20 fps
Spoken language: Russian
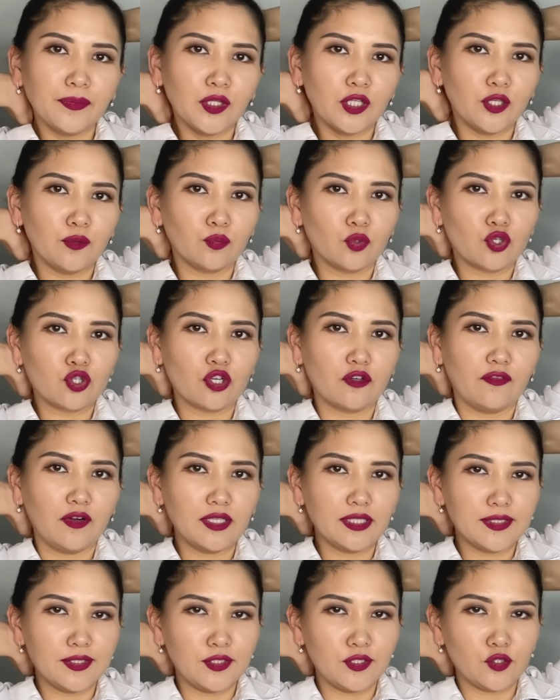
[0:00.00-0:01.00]
немножко
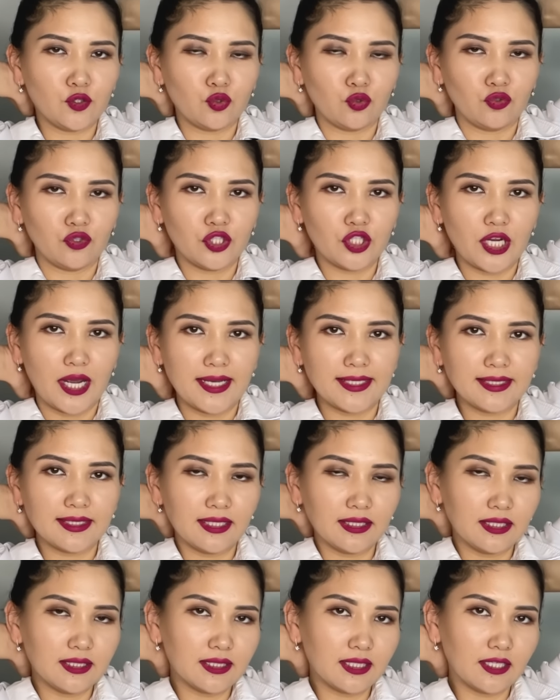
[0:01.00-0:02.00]
волосистую часть
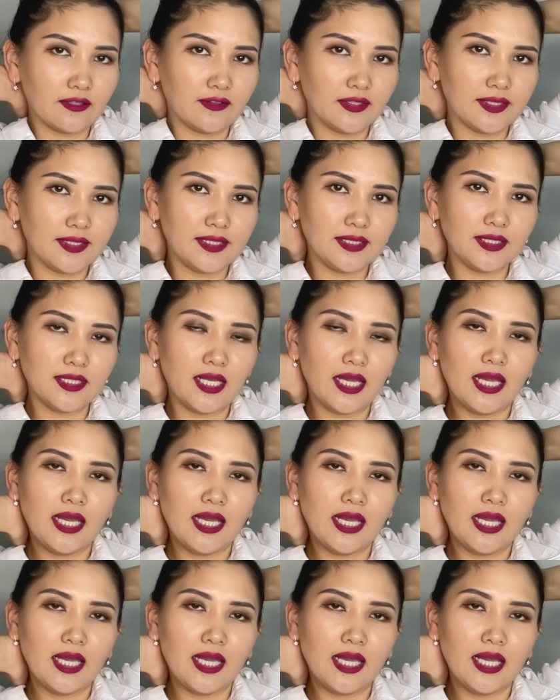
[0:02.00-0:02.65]
надо захватить